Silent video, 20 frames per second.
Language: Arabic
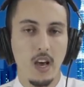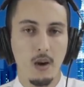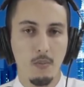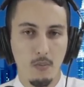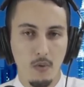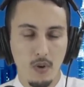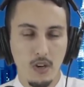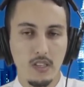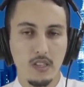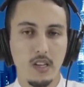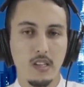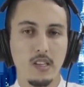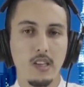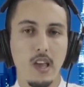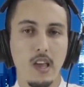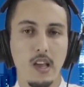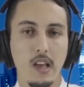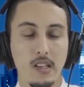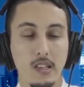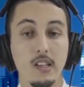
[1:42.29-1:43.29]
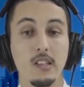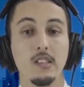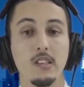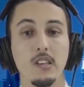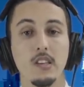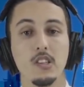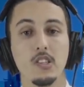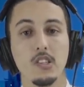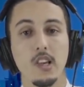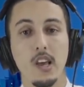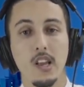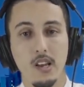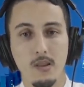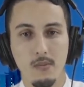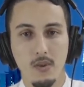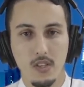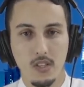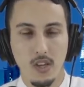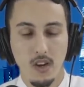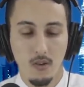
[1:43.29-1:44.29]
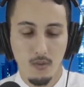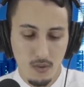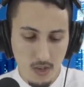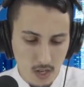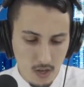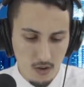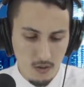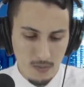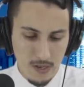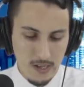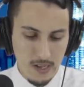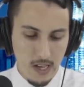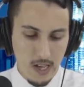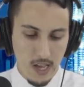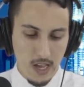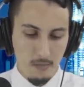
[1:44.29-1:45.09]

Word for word: موريتانيا غادي تعيش المجاعه ولليوم